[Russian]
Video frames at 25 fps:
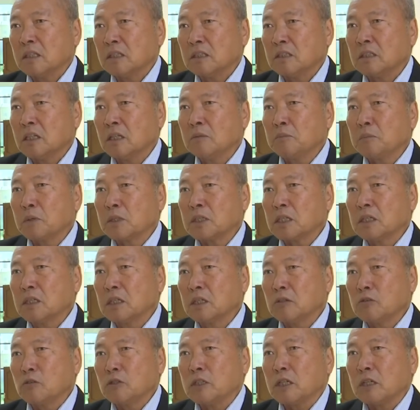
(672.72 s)
День
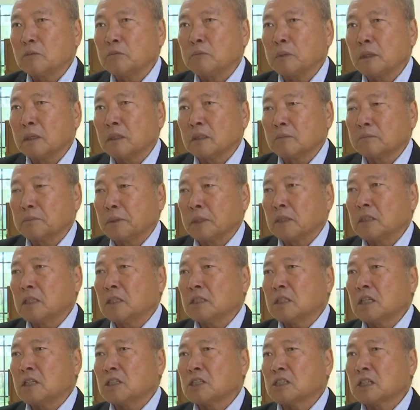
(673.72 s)
пожилых людей.
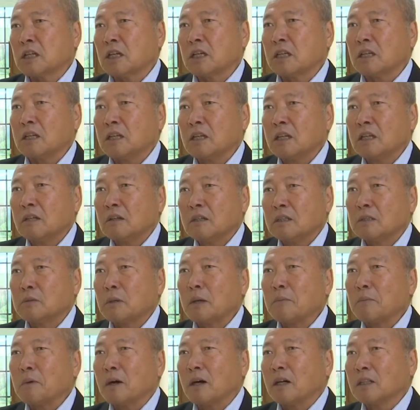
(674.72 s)
Практически я считаю себе
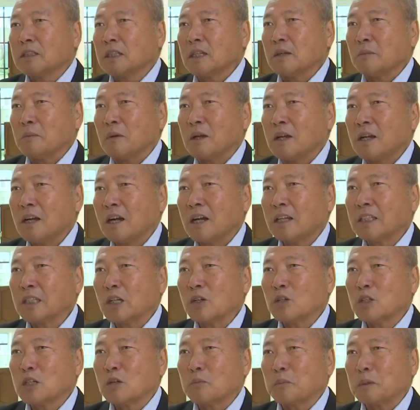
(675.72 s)
молодым, хотя
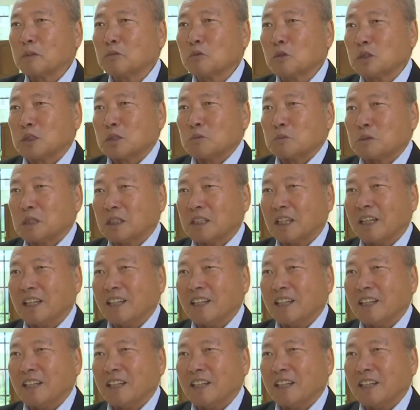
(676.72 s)
уже под 80.